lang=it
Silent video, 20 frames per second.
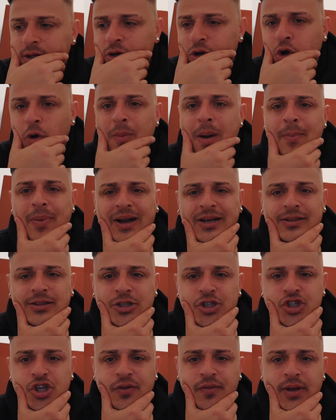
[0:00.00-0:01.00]
come
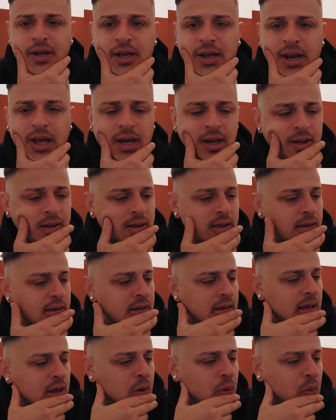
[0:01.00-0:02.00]
parte
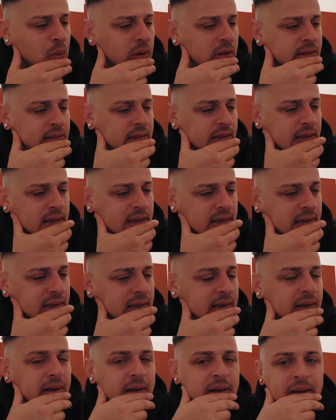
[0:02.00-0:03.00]
civile e
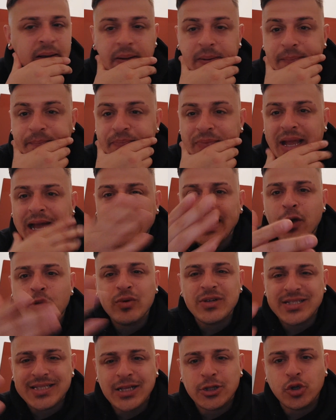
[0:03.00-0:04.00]
quindi anche
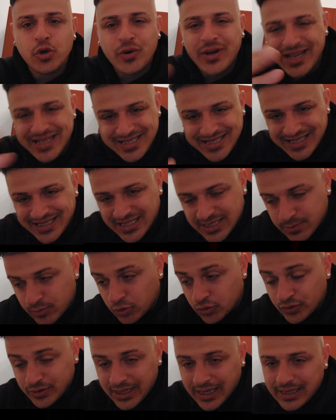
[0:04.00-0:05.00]
questa teoria è stata
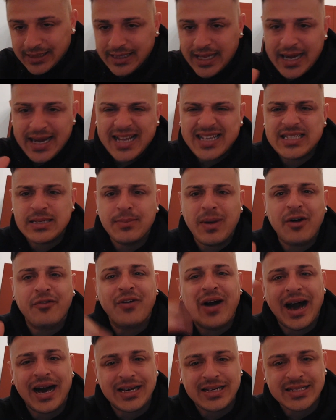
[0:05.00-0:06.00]
smontata, ennesima
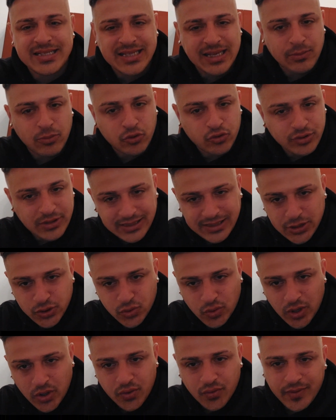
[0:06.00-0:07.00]
farsa montata
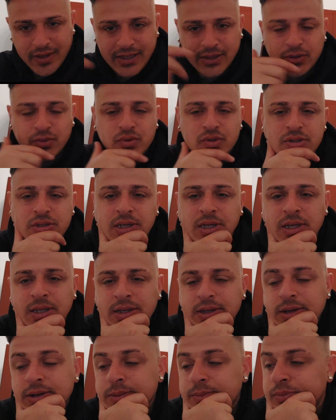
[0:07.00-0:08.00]
sulla Juventus
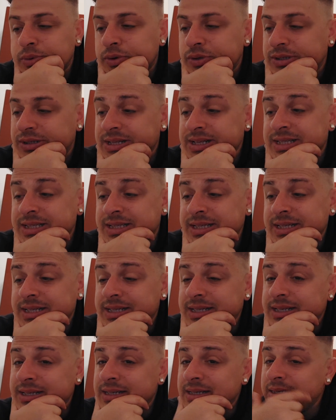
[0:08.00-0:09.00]
pur di,
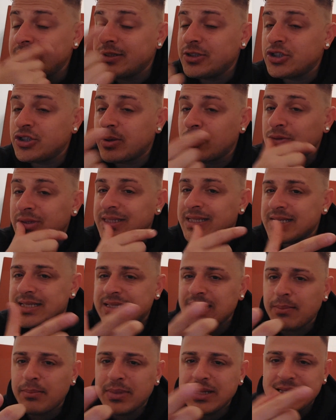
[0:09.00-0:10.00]
di, diciamo, di
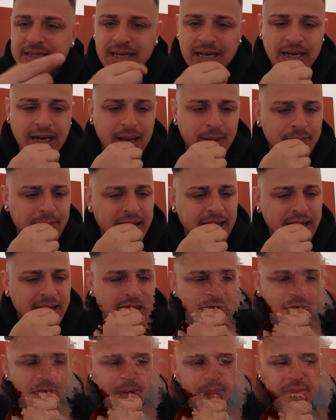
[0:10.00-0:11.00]
destabilizzare
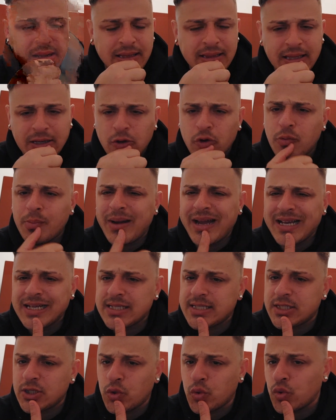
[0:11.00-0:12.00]
l'ambiente, un ambiente che ormai è
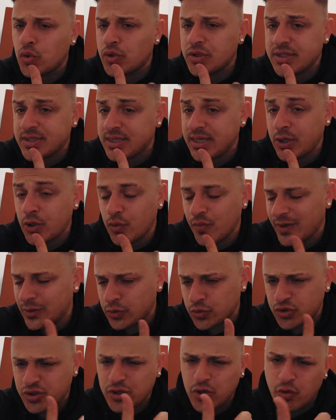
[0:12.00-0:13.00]
sicuro di sé,
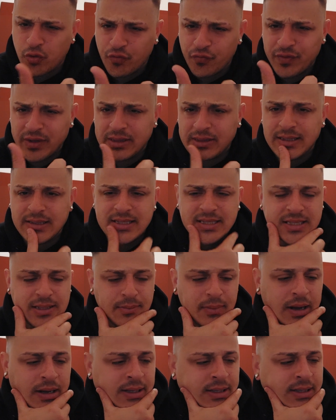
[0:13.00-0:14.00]
Juventus
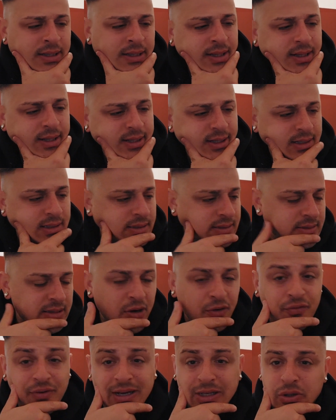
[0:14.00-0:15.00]
convintissima eh,
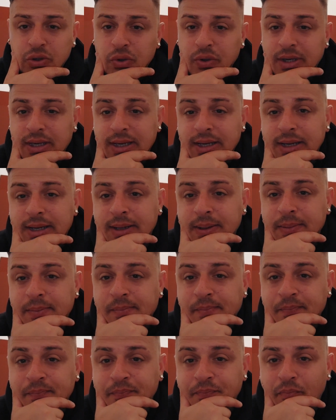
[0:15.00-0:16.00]
del fatto che...
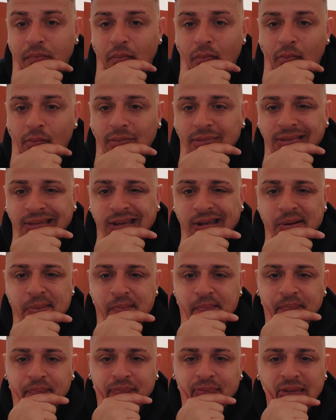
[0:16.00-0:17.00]
Mh, mm,
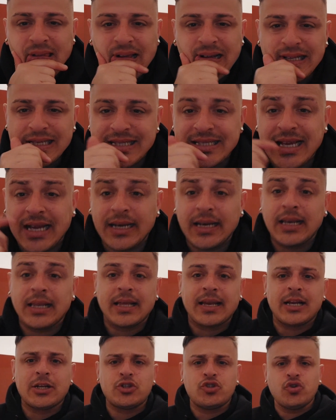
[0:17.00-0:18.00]
sta nella
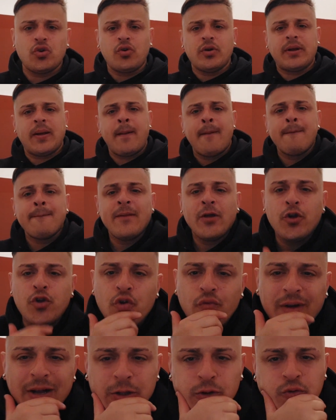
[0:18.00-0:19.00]
ragione.
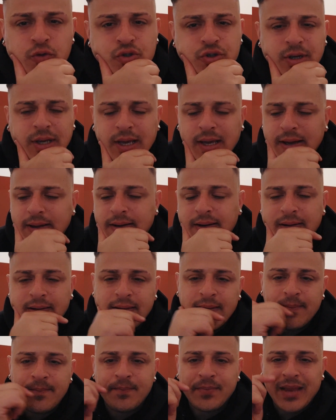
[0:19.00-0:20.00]
Juventus che
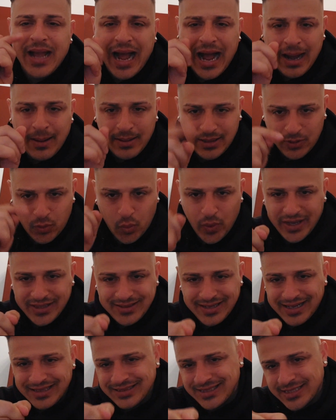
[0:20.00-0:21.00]
um, quei
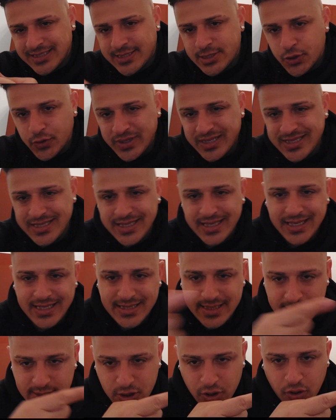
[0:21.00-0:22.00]
30 azionisti che
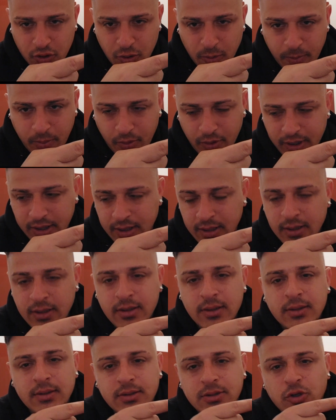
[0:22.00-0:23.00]
si sono poi
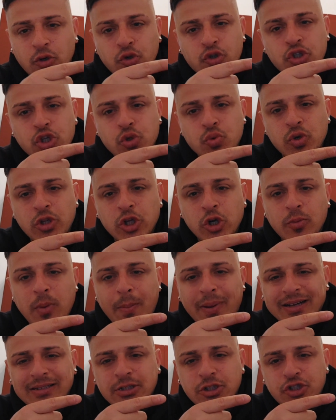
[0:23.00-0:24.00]
costituiti come
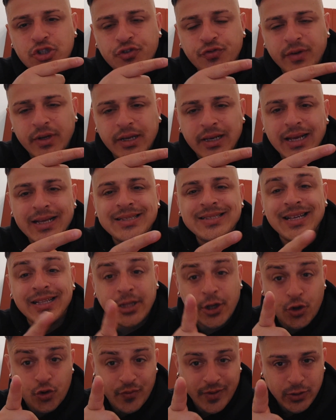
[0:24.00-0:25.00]
parte civile è
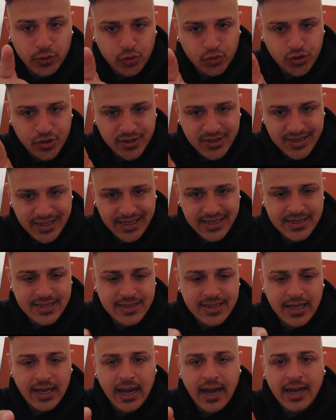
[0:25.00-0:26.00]
stata Juventus
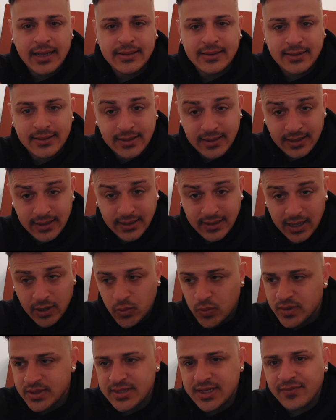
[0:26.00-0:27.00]
stessa a dire a
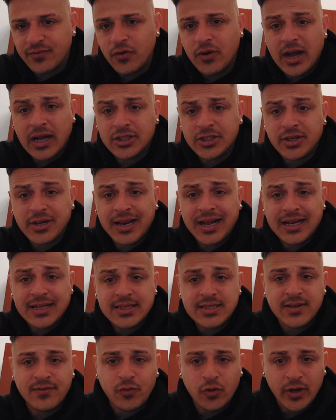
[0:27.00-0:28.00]
questi avvocati, cioè
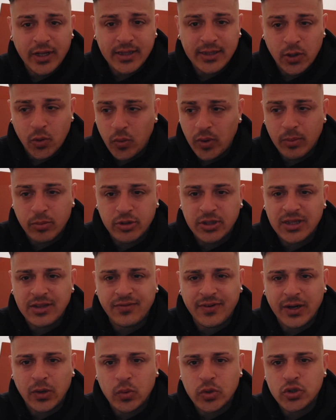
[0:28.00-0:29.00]
ragazzi se volete qui potete
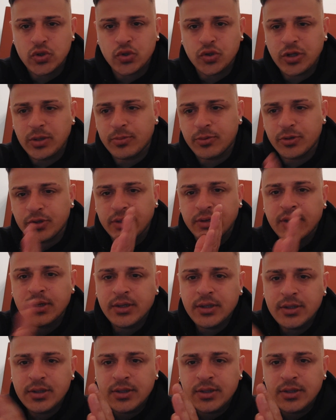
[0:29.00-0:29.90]
fare questo tipo di,